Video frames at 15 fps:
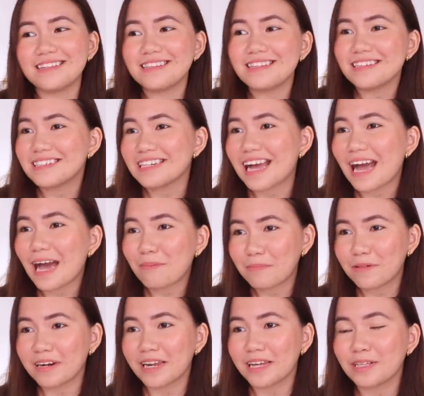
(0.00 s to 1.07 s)
hindi siya
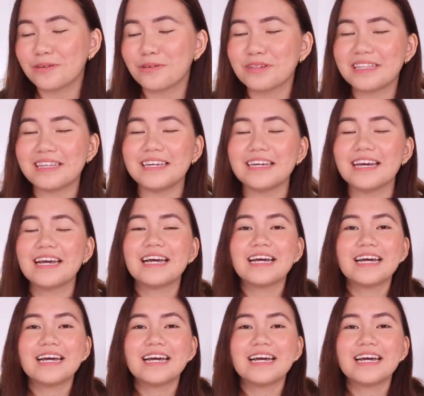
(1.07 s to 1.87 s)
upgrade kundi